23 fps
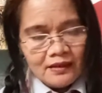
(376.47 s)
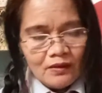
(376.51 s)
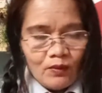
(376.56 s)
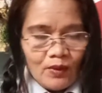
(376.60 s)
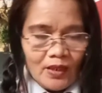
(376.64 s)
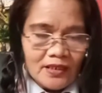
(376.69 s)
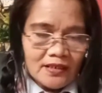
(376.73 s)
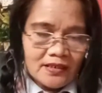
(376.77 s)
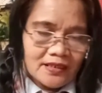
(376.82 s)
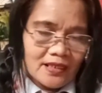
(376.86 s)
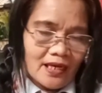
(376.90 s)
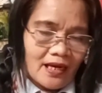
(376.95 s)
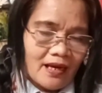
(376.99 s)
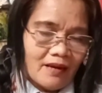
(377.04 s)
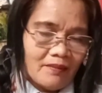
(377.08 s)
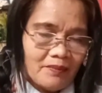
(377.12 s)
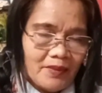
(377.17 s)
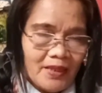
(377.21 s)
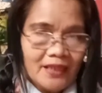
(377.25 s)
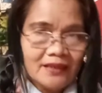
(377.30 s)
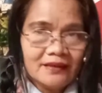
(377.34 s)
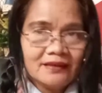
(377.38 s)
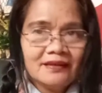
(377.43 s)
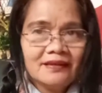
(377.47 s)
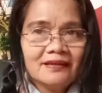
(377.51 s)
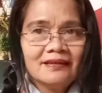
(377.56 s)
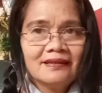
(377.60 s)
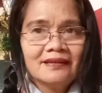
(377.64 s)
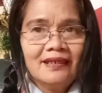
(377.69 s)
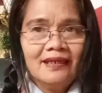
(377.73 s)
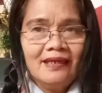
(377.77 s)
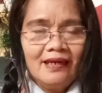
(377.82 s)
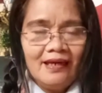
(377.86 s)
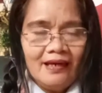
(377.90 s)
equals 4.
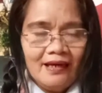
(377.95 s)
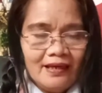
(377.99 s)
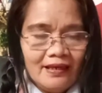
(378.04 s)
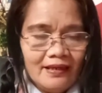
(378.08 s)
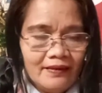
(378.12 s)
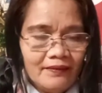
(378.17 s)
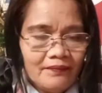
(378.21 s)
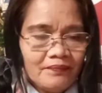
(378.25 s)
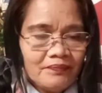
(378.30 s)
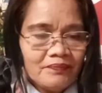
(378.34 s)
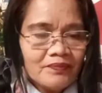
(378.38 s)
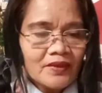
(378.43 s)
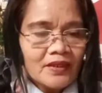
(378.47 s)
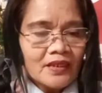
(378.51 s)
Ayan.